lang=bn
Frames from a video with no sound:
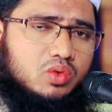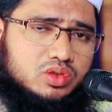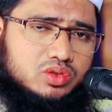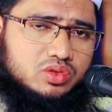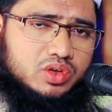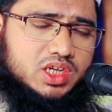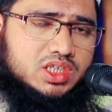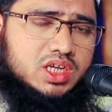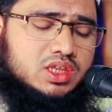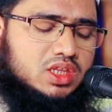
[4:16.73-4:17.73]
অন্তরের
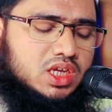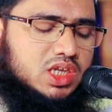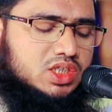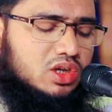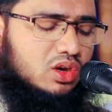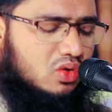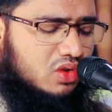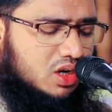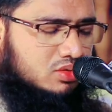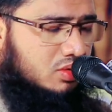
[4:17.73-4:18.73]
শান্তি হাসিল
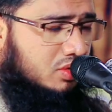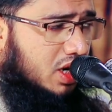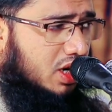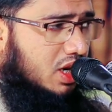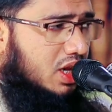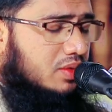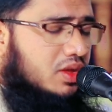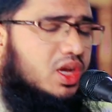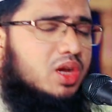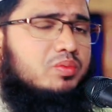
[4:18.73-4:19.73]
করার জন্য আল্লাহ
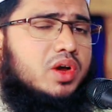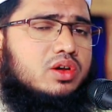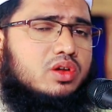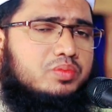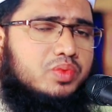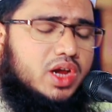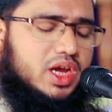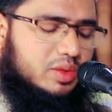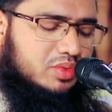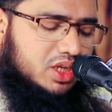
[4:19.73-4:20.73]
পাক রব্বুল
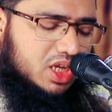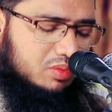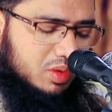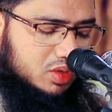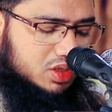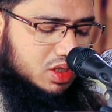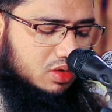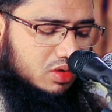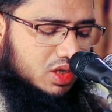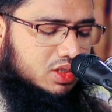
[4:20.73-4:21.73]
আলমিন এই ব্যবস্থা
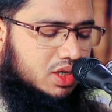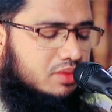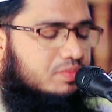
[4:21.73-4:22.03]
করেছেন